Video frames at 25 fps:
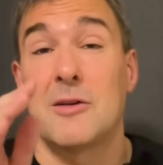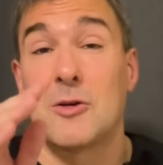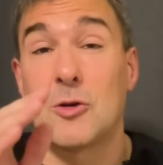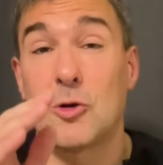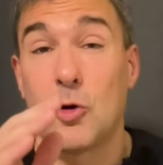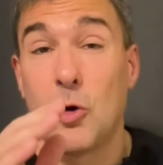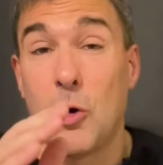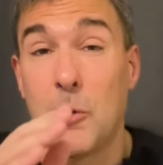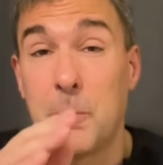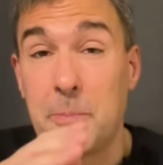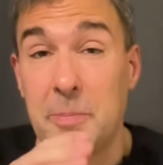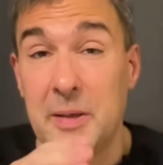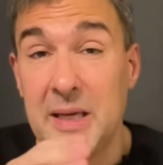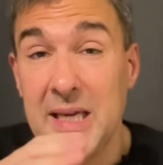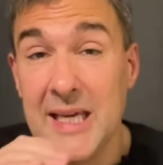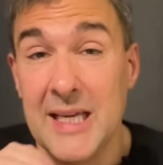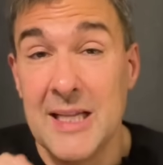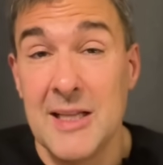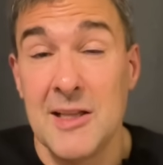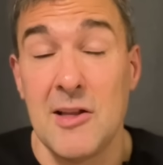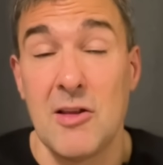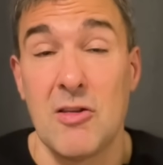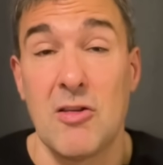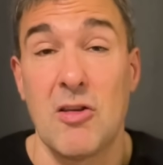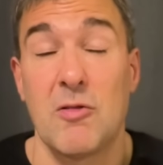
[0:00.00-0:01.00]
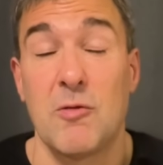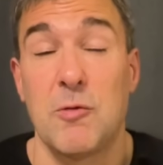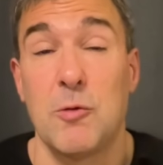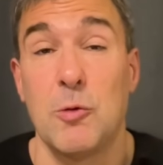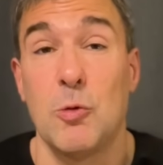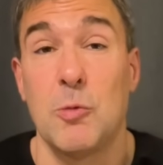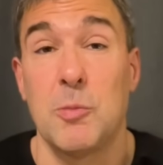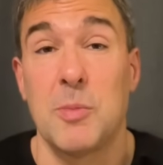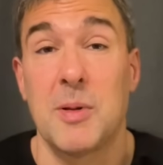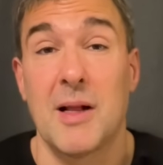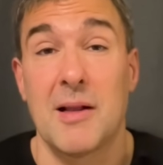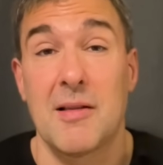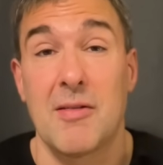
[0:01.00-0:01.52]
Kopien dieses
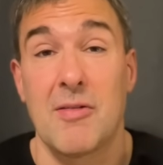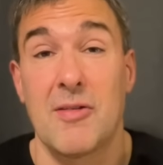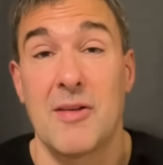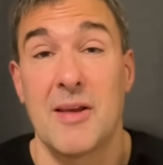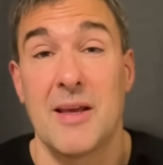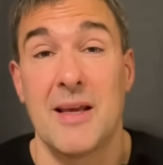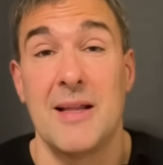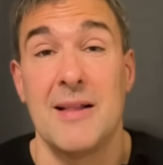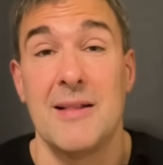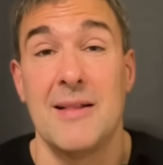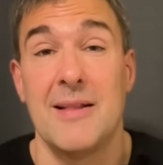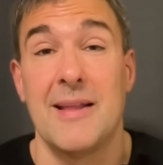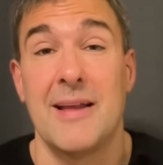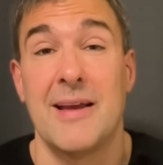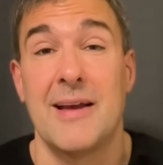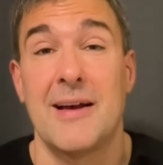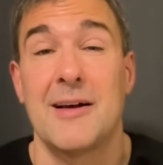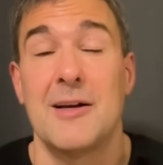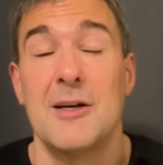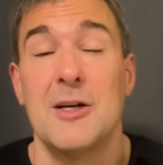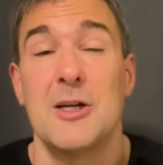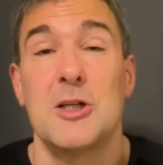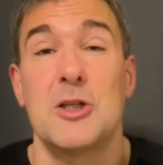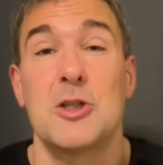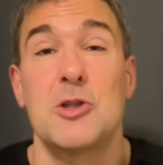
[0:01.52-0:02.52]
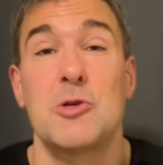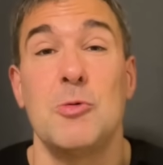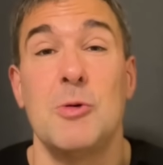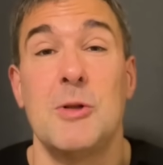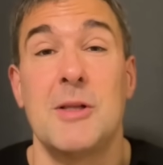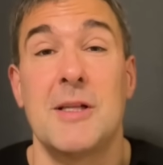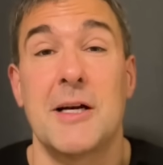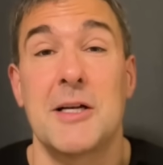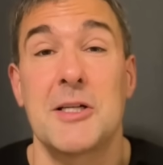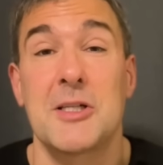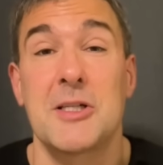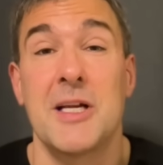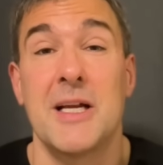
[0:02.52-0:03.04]
Flugblatts in der
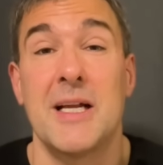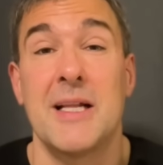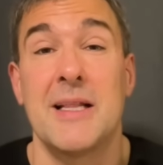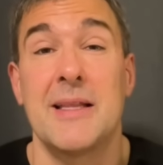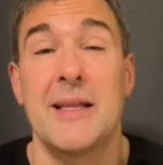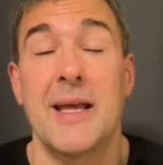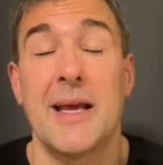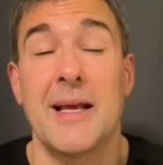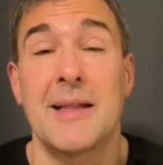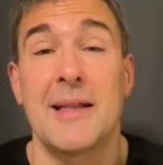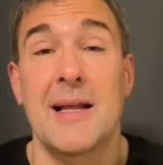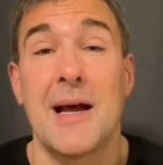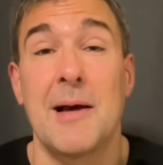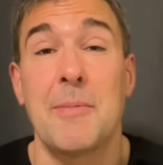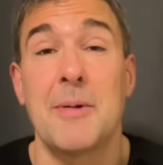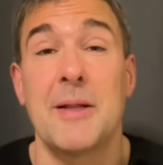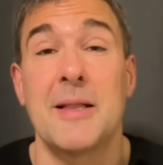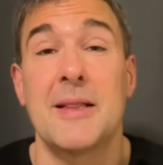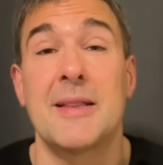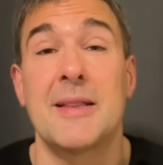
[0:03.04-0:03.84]
Schultasche entdeckt habe.